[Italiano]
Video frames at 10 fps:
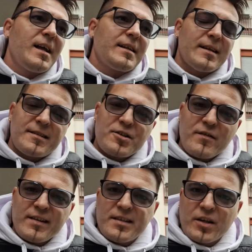da Sergio
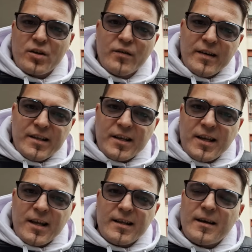Vessicchio dove gli
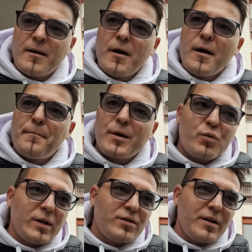chiede per
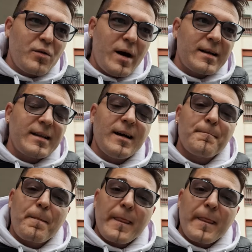quanto riguarda